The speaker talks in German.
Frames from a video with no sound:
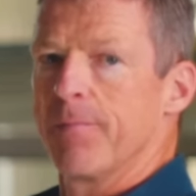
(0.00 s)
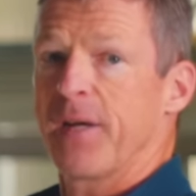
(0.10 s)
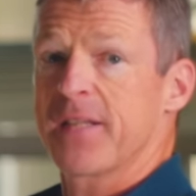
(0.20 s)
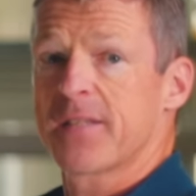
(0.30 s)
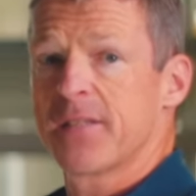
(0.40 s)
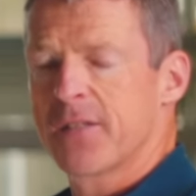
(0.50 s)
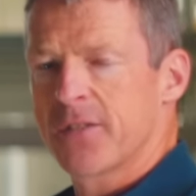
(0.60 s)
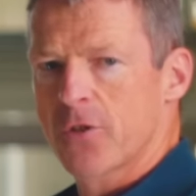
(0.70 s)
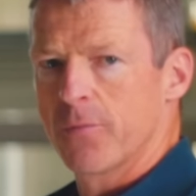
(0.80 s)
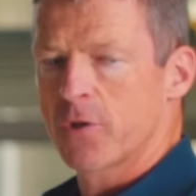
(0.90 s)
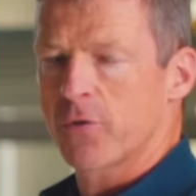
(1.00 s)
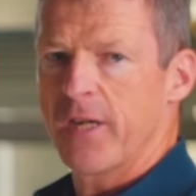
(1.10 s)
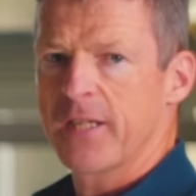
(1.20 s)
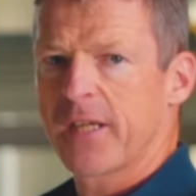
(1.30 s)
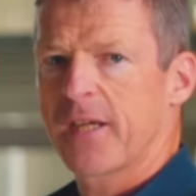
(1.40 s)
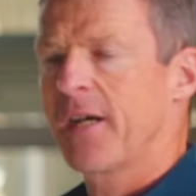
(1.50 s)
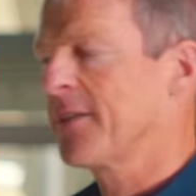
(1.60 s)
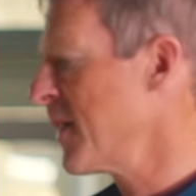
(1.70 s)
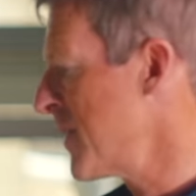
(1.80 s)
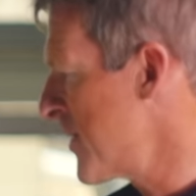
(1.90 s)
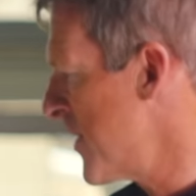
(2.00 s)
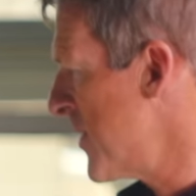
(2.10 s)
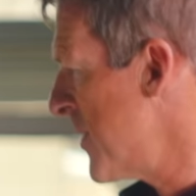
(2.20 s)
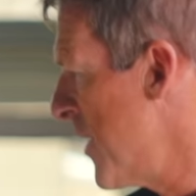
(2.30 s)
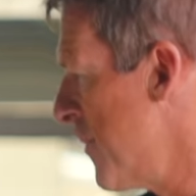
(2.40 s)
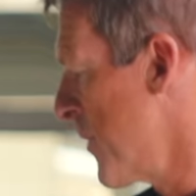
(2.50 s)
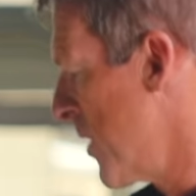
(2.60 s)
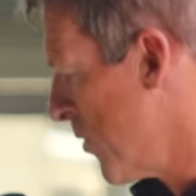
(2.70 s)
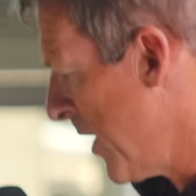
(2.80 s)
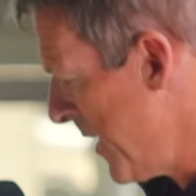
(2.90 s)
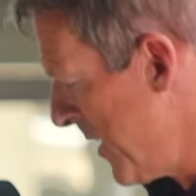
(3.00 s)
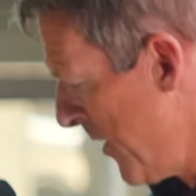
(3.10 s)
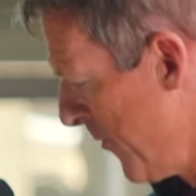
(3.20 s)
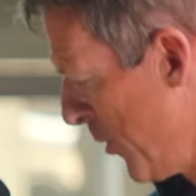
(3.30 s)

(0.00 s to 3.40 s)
Passend zum Trail-Charakter dieses ähm, Grinder